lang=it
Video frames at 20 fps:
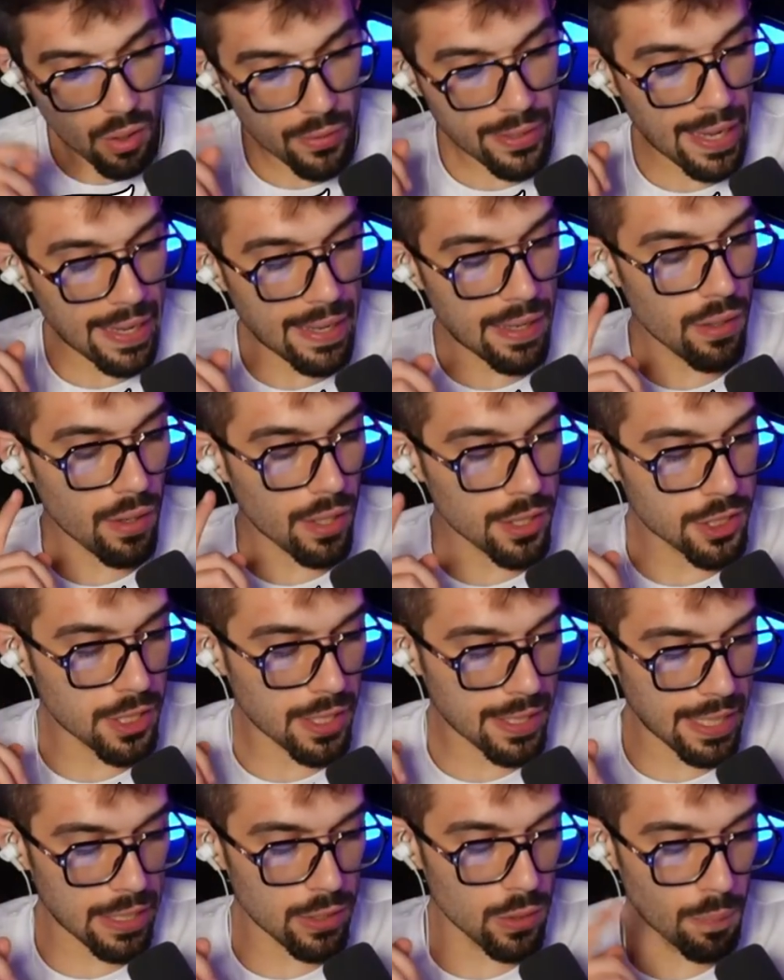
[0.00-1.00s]
Ok, allora
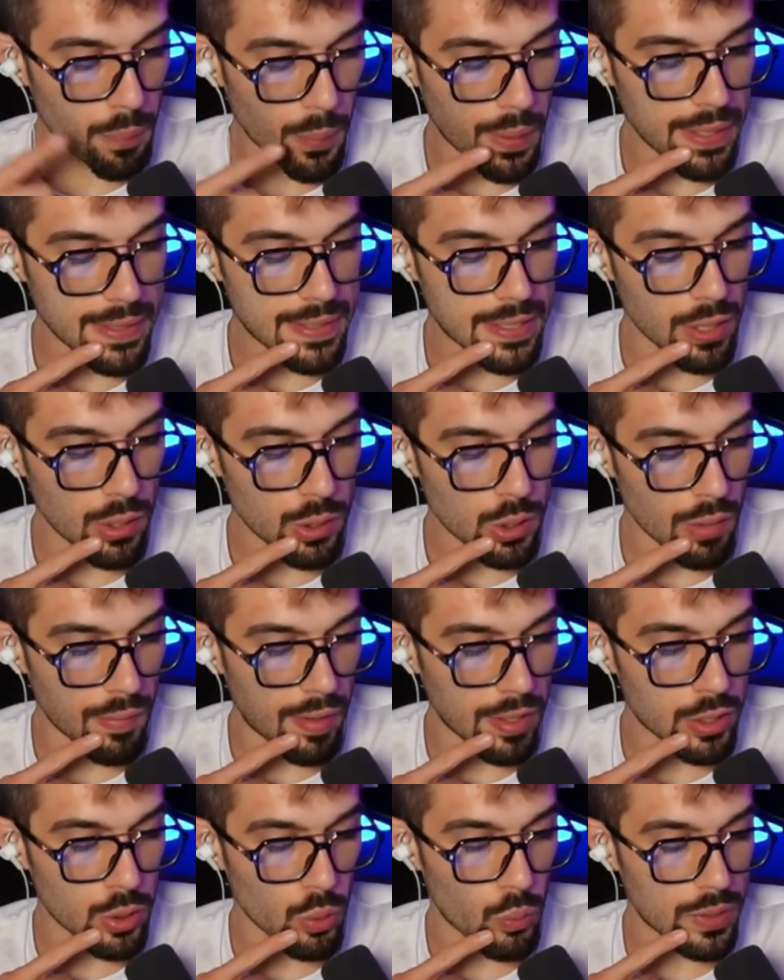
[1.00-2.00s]
cercando un pochettino ho
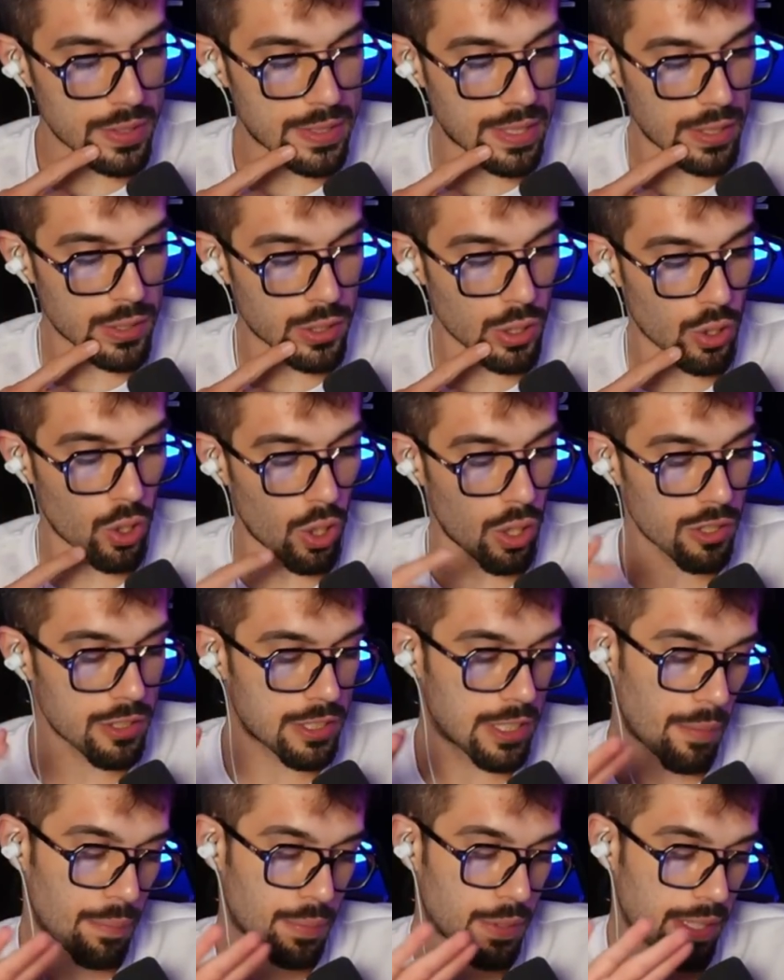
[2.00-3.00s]
trovato quest'altro
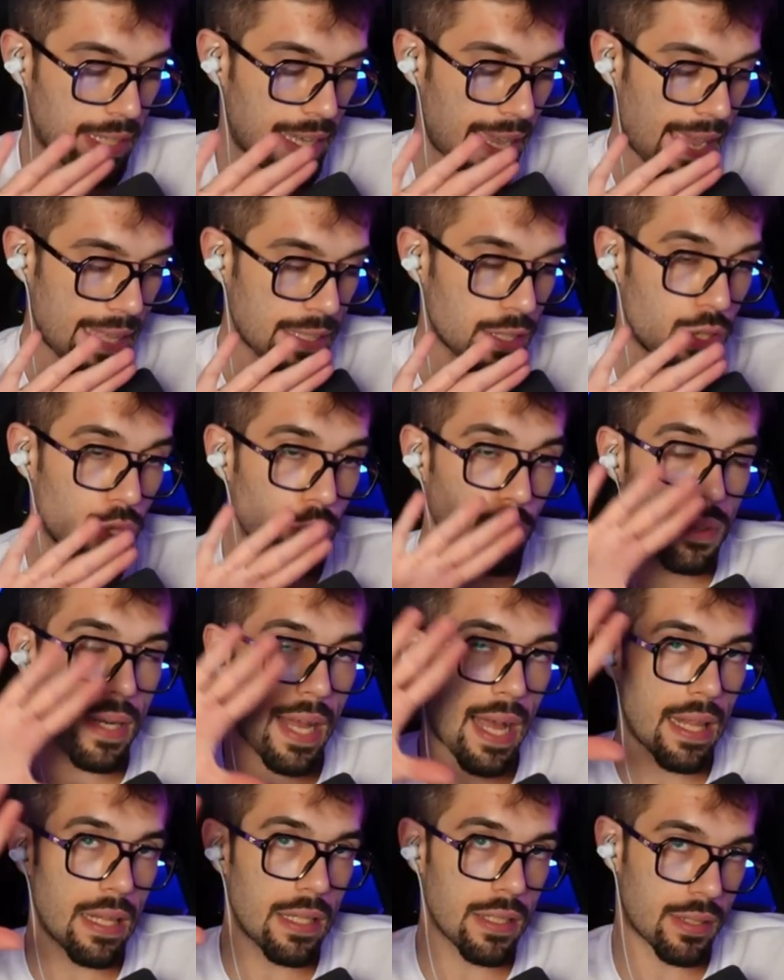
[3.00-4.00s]
concept che è di un
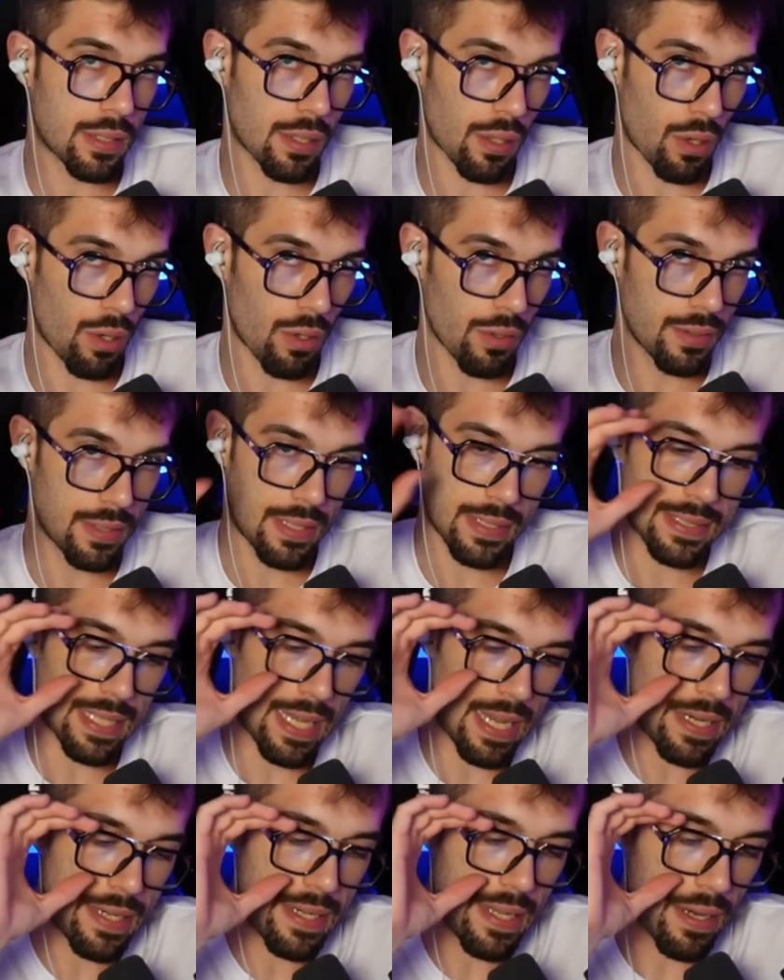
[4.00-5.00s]
altro
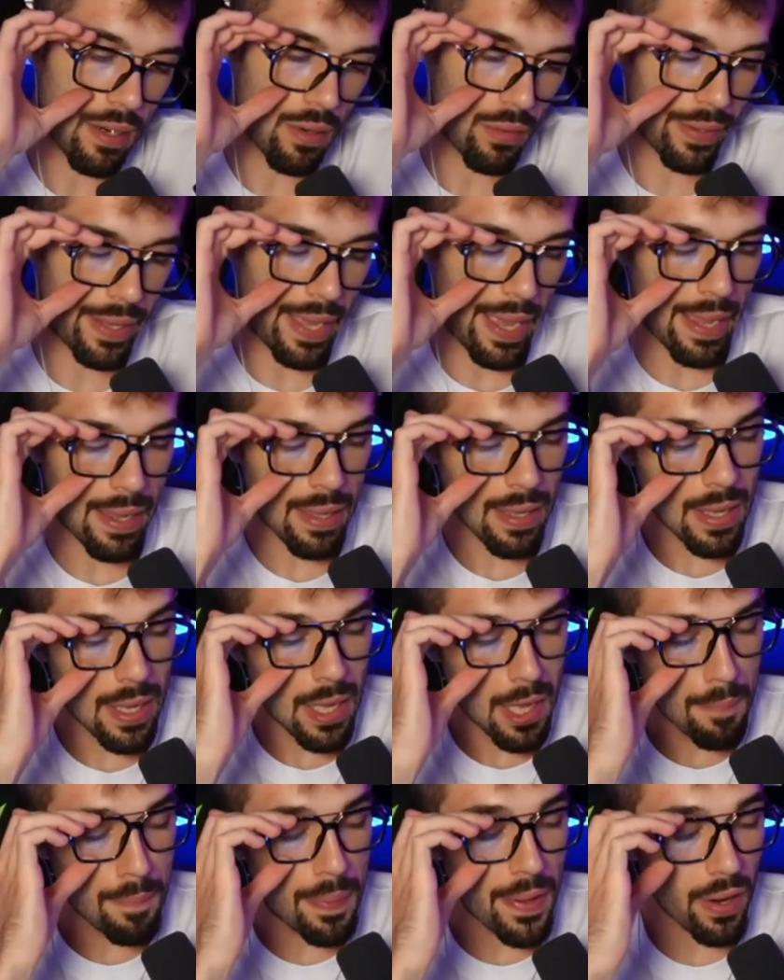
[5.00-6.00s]
designer, ok?
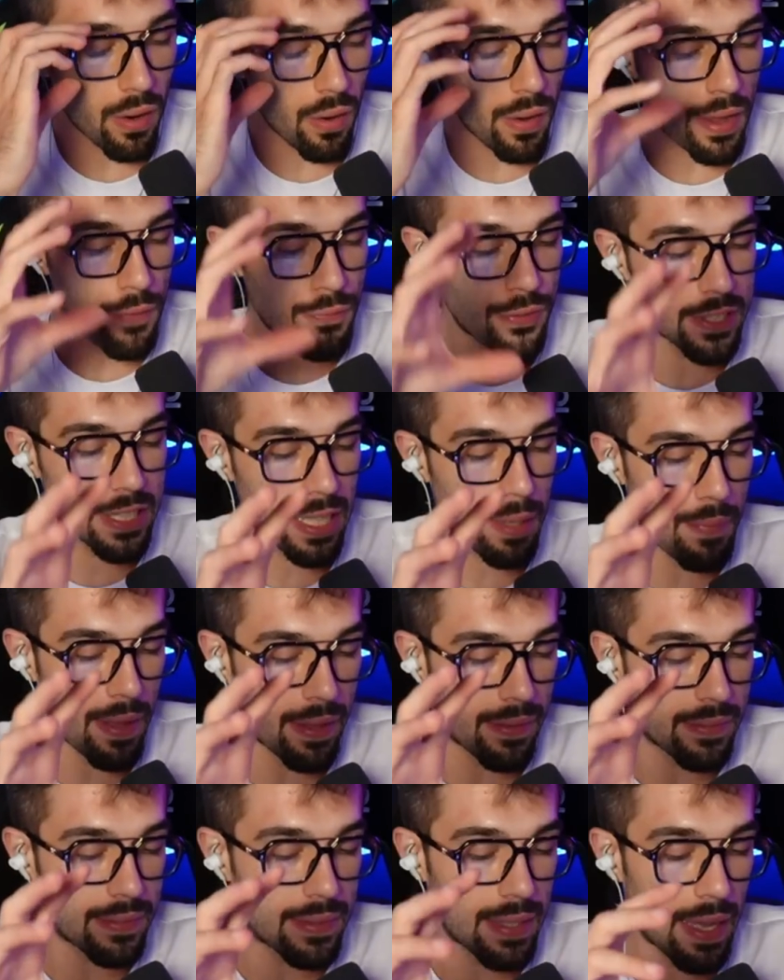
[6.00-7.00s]
Però
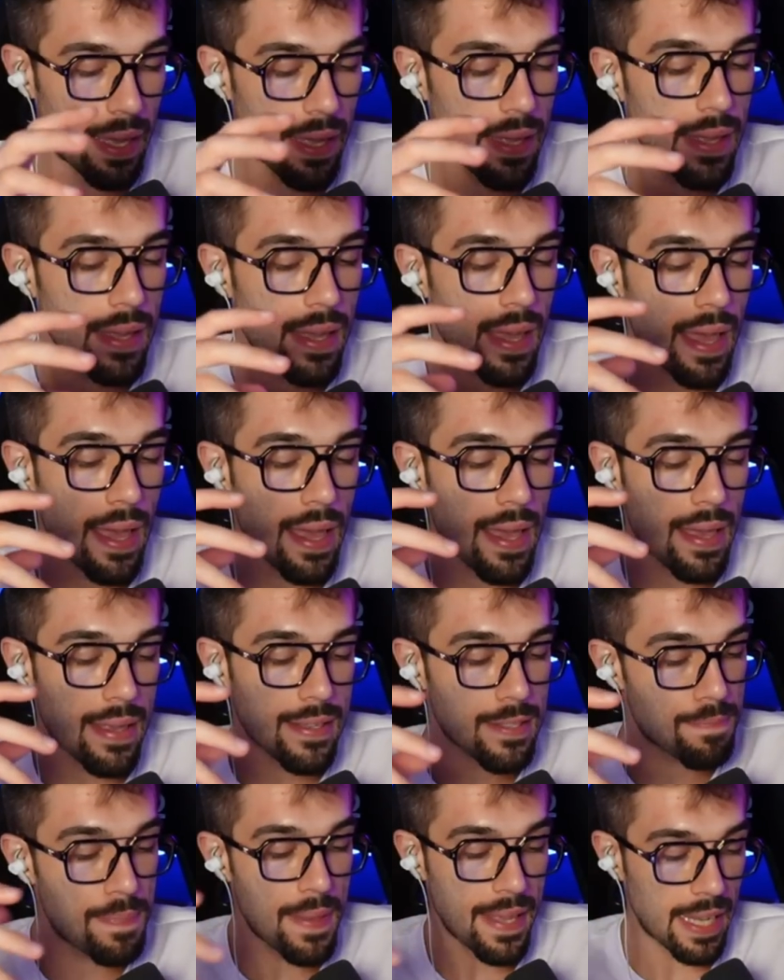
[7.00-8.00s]
effettivamente eh,
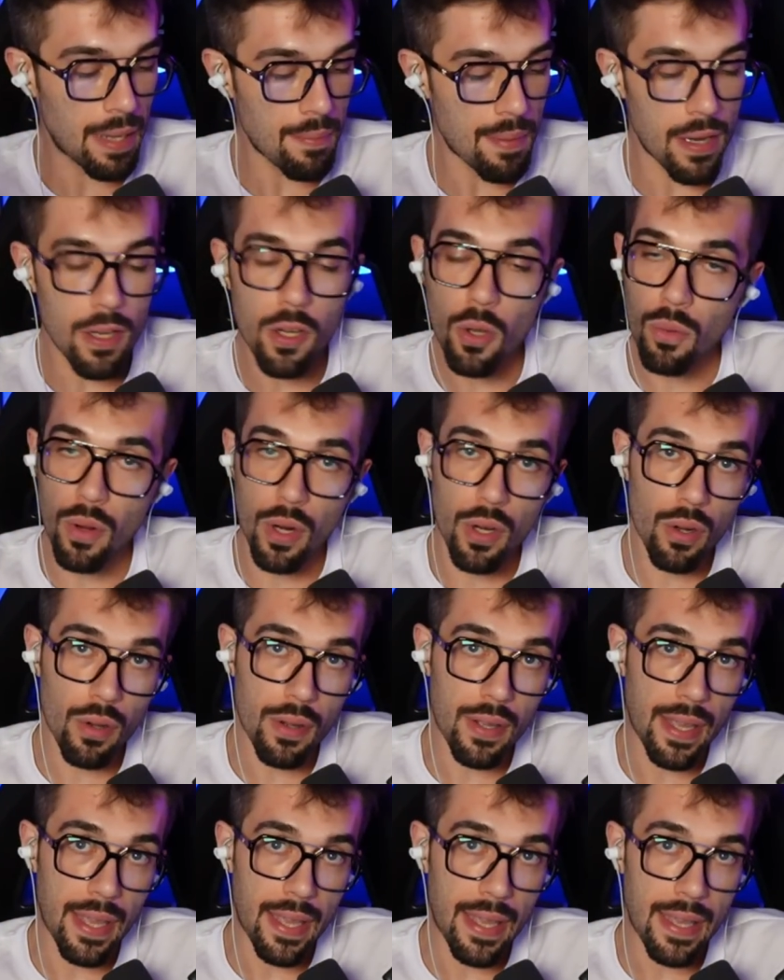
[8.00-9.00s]
spiega meglio quello
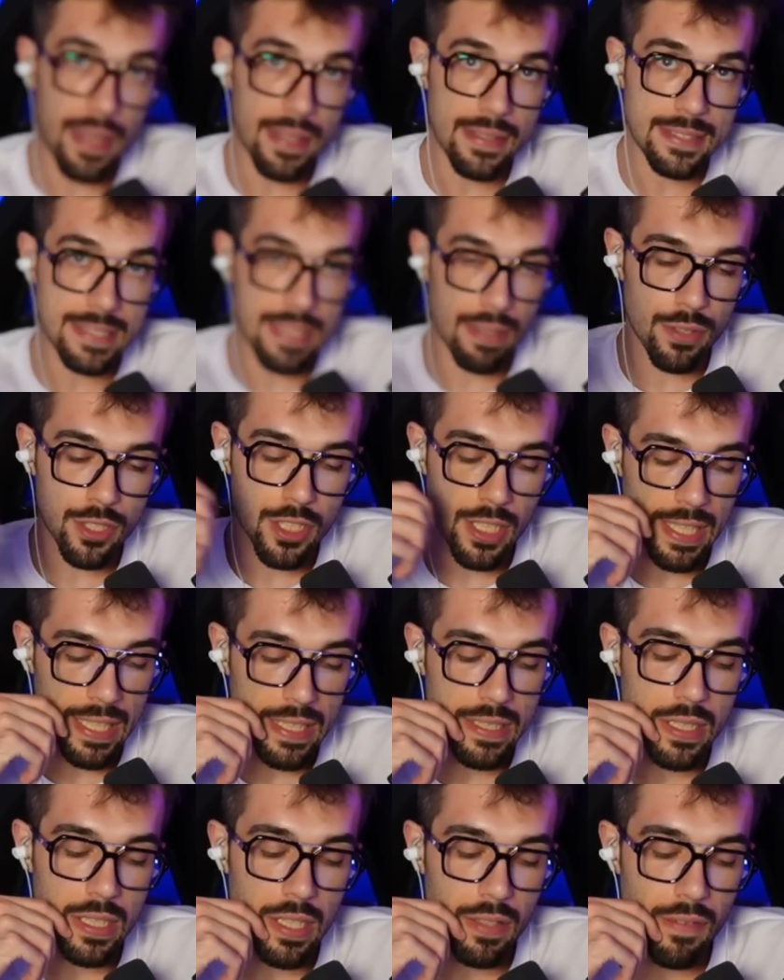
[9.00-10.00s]
che stavo
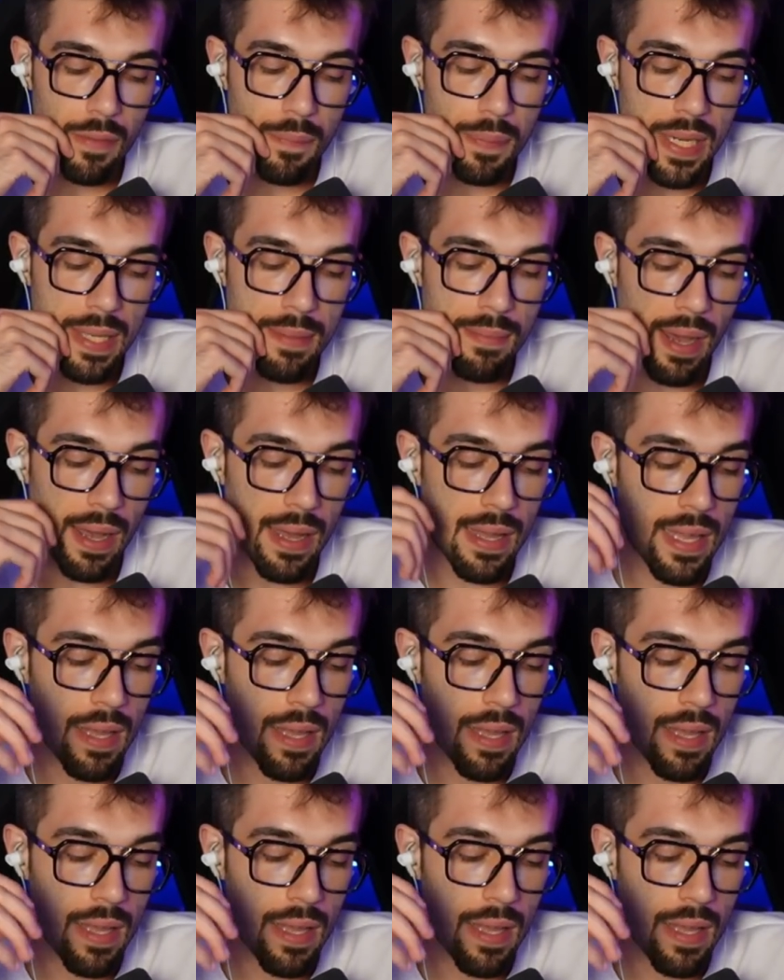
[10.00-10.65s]
cercando di dirvi prima.